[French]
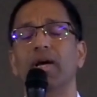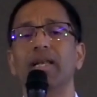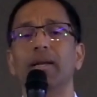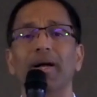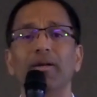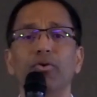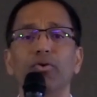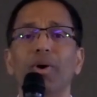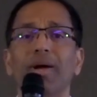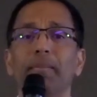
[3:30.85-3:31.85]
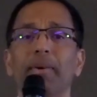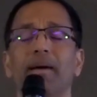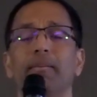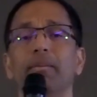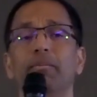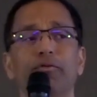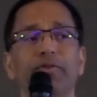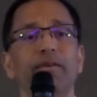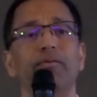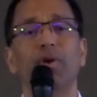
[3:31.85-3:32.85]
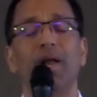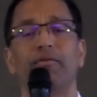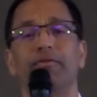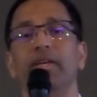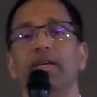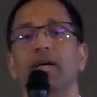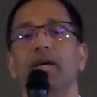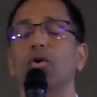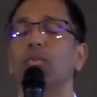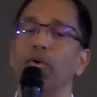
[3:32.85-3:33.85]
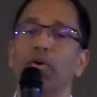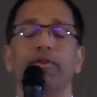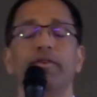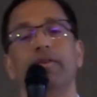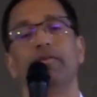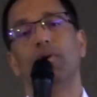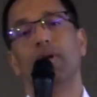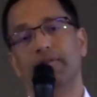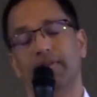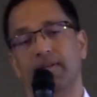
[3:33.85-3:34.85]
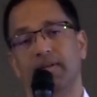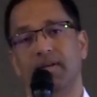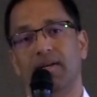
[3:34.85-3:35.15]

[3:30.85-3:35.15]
n'est pas de nous un permis pour vivre nous la vie comme on en vit vivre nous la vie.